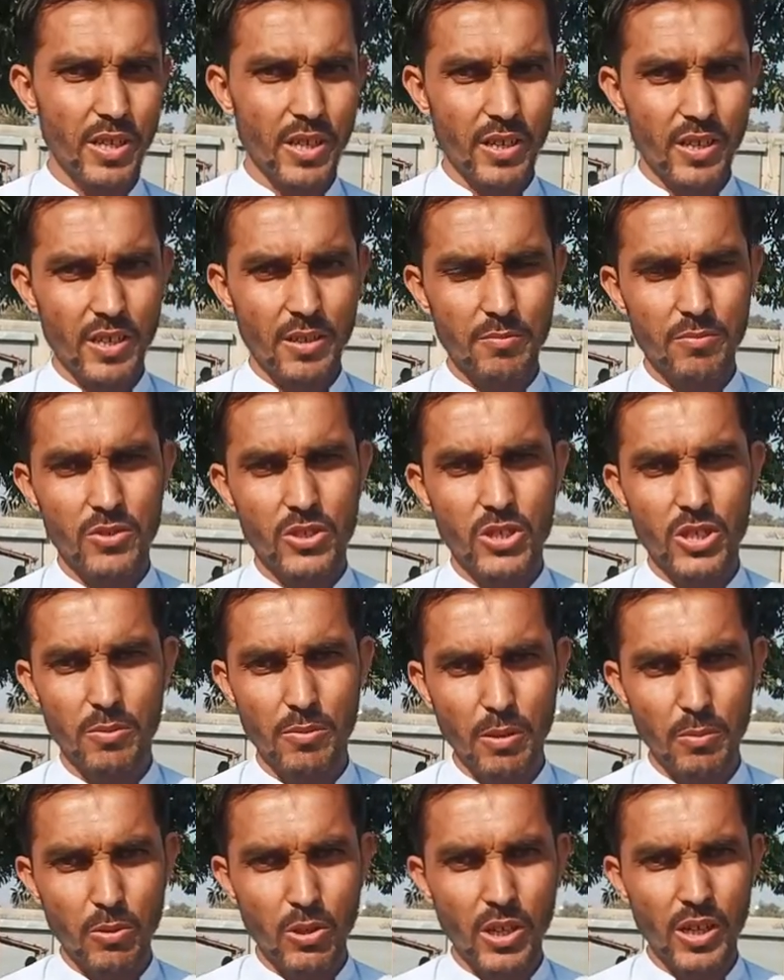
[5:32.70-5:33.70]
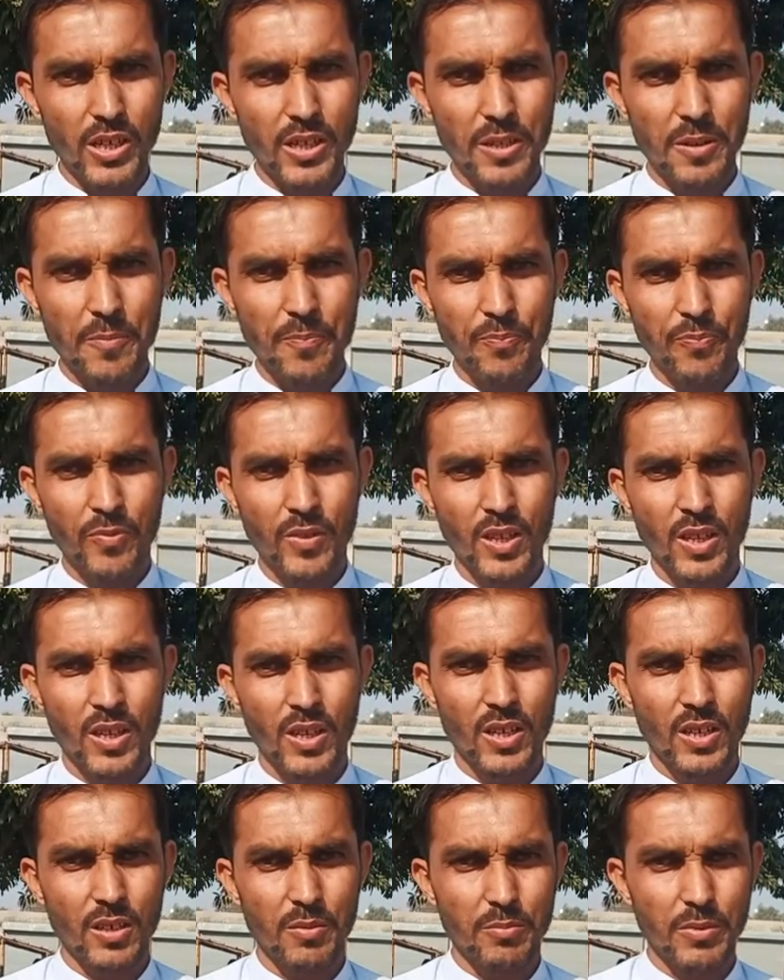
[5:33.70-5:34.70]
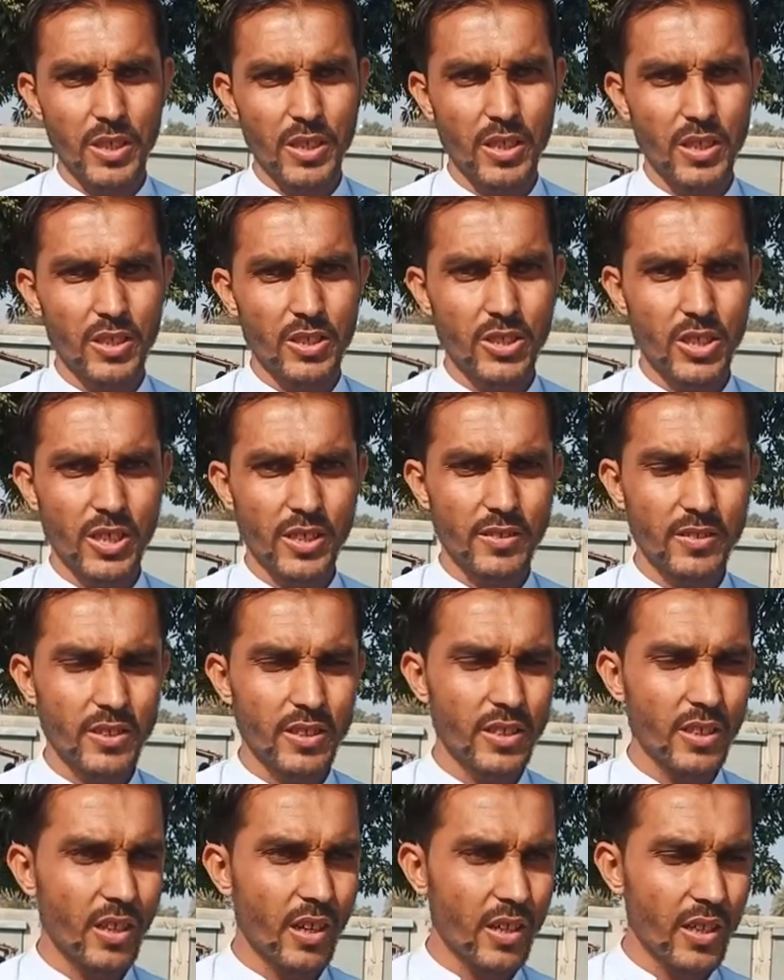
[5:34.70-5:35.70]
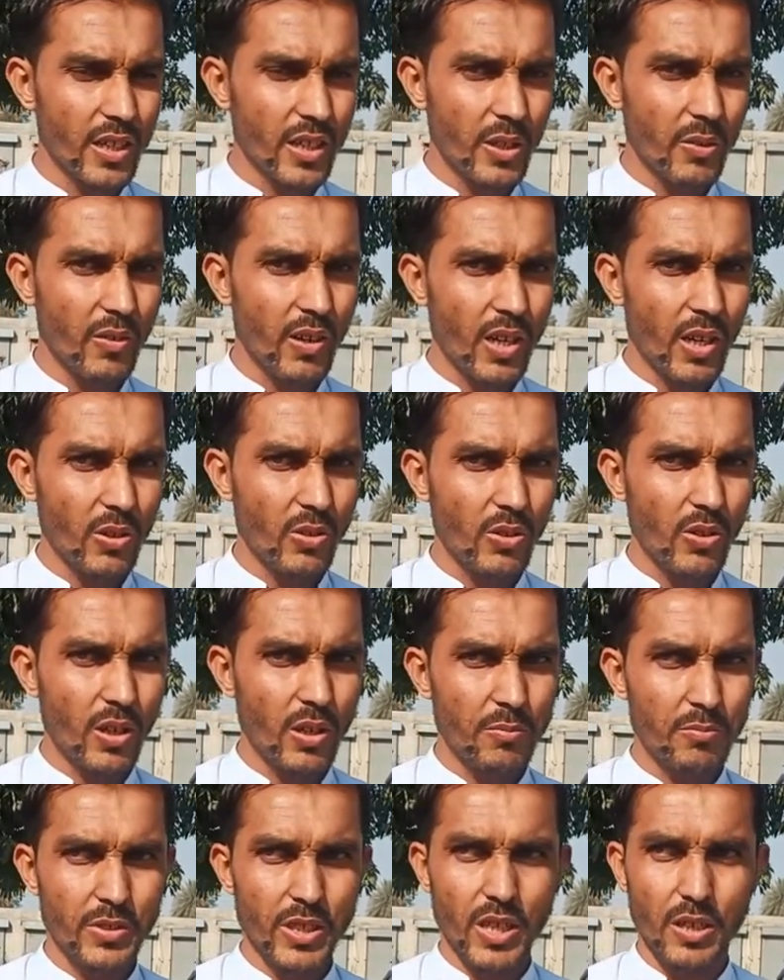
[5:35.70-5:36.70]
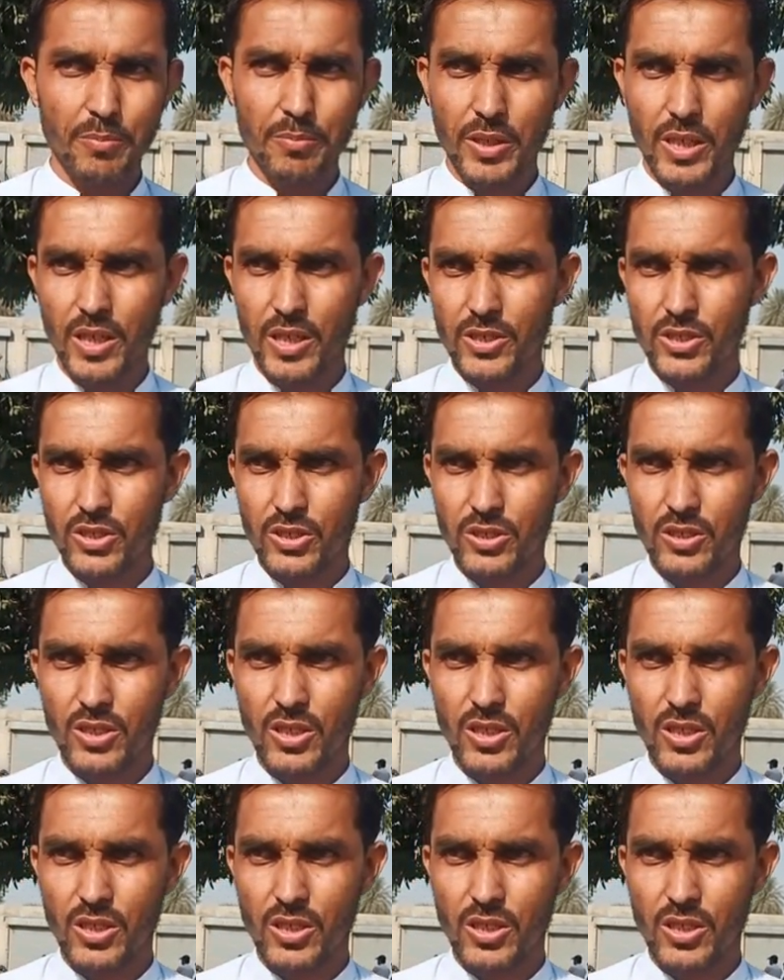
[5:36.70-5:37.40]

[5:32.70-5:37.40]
मेरा नाम शबाबुल्ला है मैं टांग खेती का रहने वाला हूँ हम यहाँ पे आज